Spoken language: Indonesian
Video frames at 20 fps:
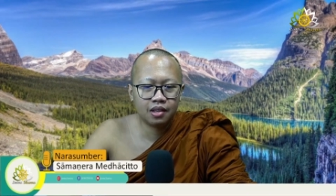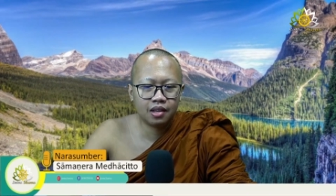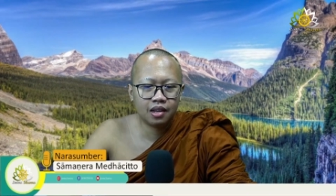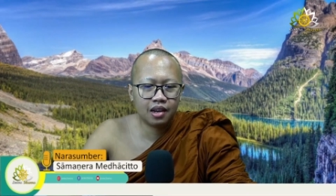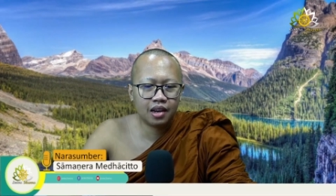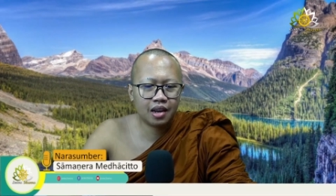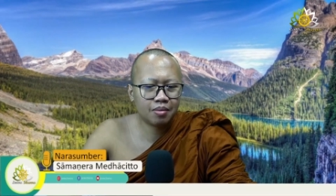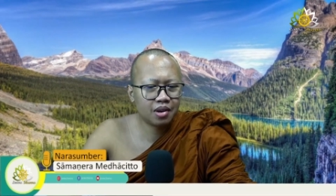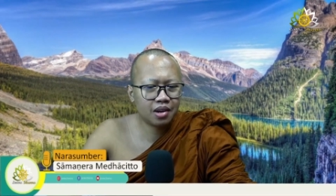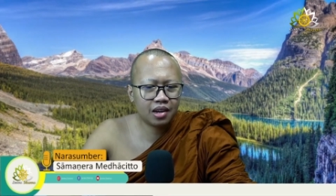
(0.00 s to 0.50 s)

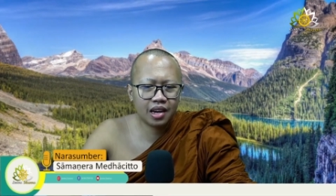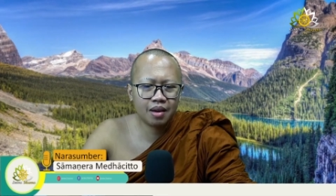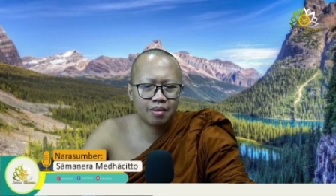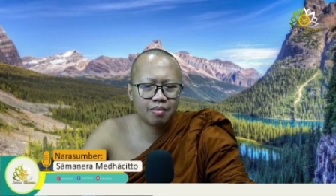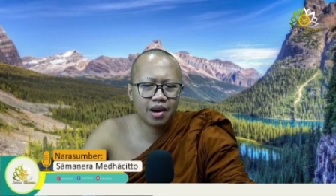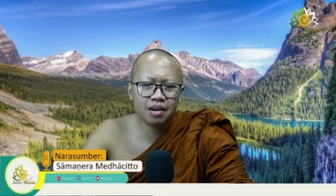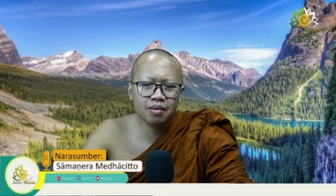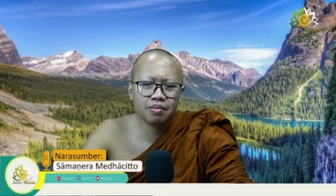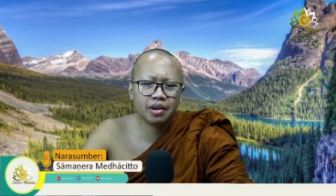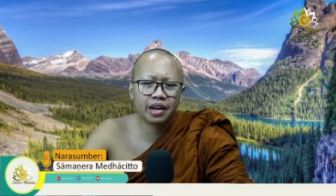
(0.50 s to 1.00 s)

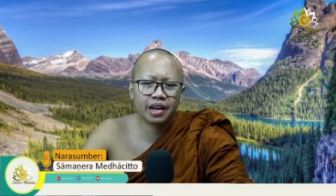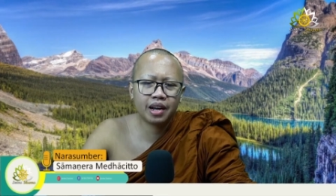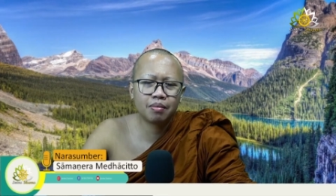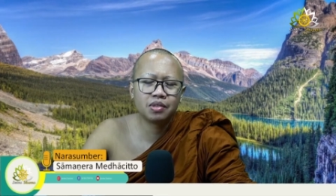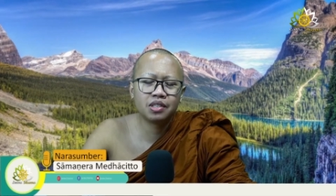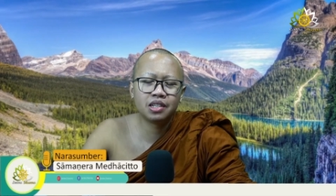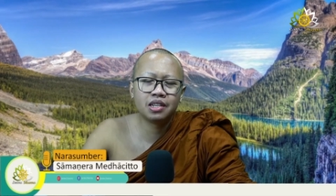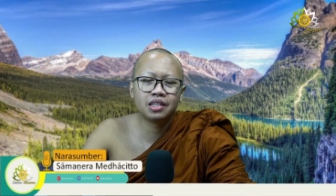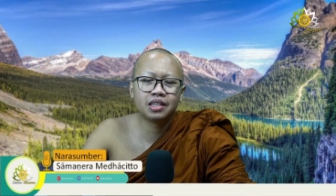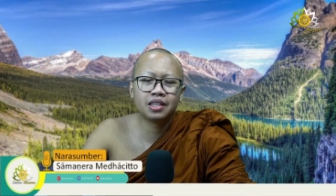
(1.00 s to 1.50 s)
Lama-kelamaan mereka
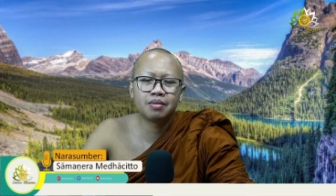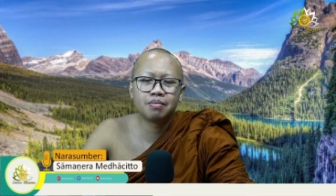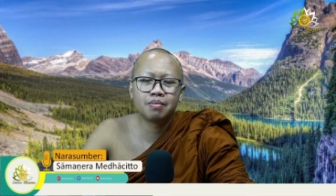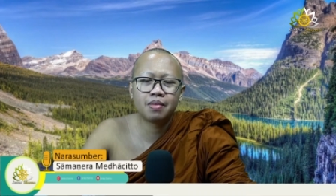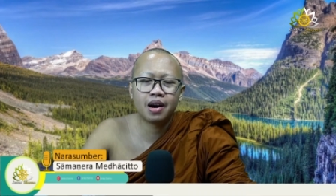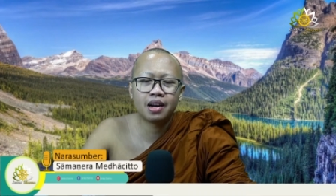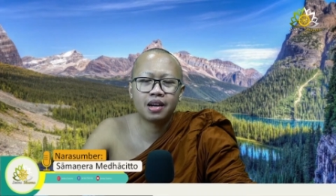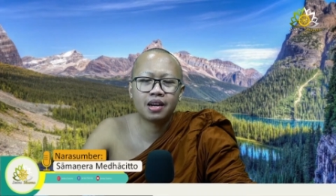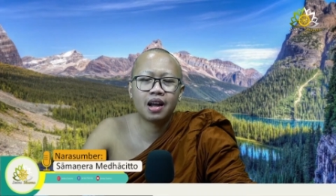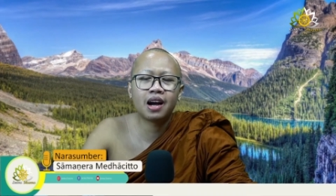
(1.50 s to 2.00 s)
menjadi
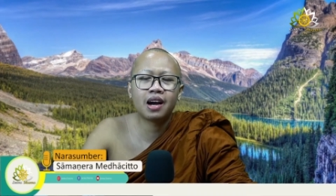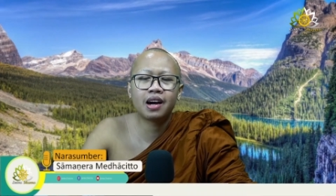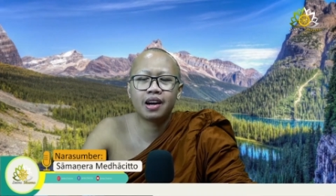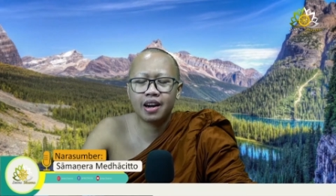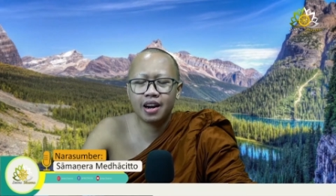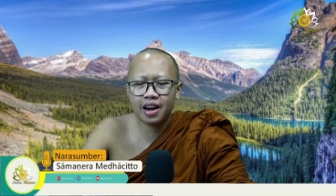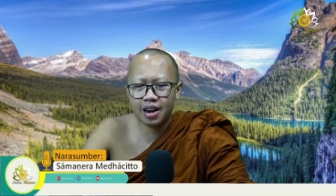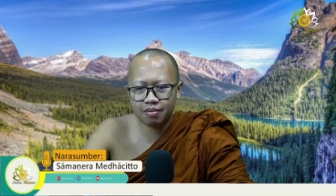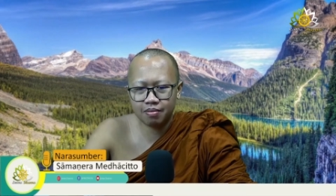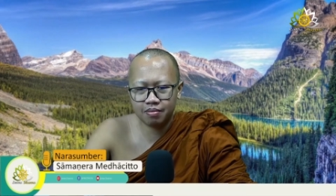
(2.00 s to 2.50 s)
teman
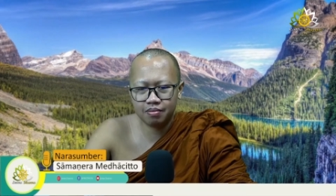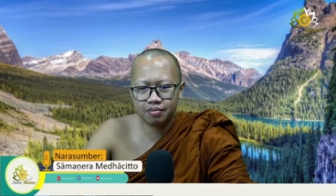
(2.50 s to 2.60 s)
akrab.